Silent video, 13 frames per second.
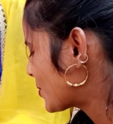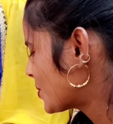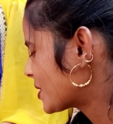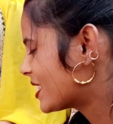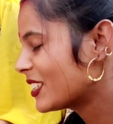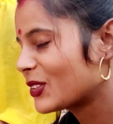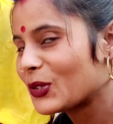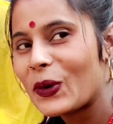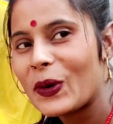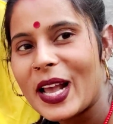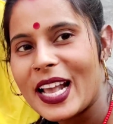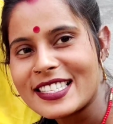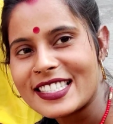तो कुछ दिन तो
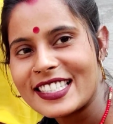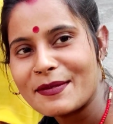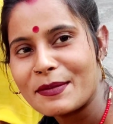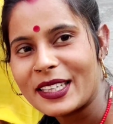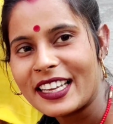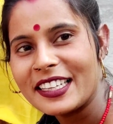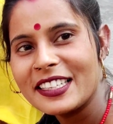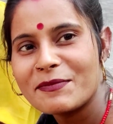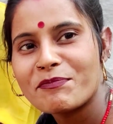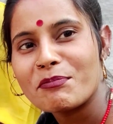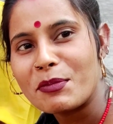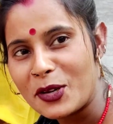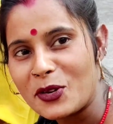ऐसी ही बनाई
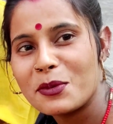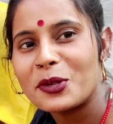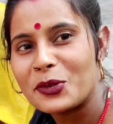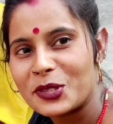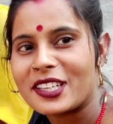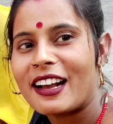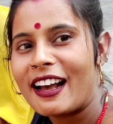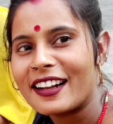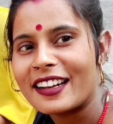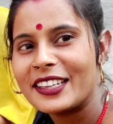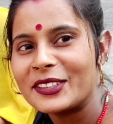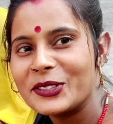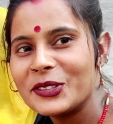पिल्लू भी कुछ खा
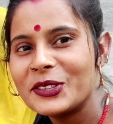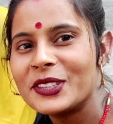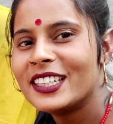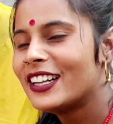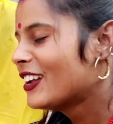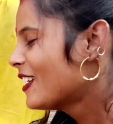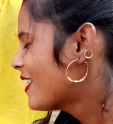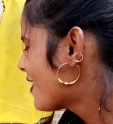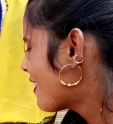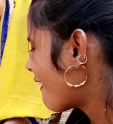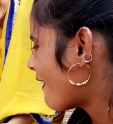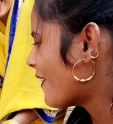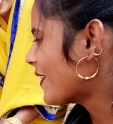गई हूँ
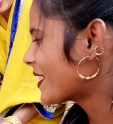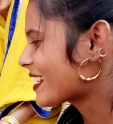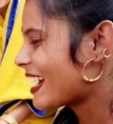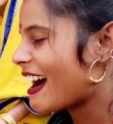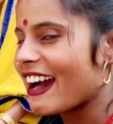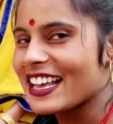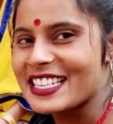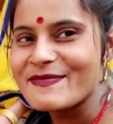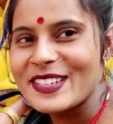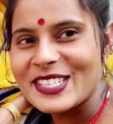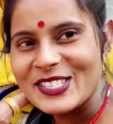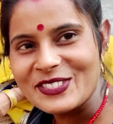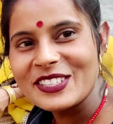और आज मैं
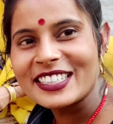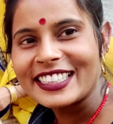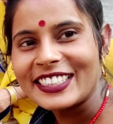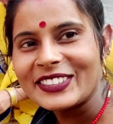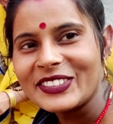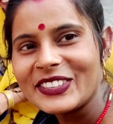चुन रही हूँ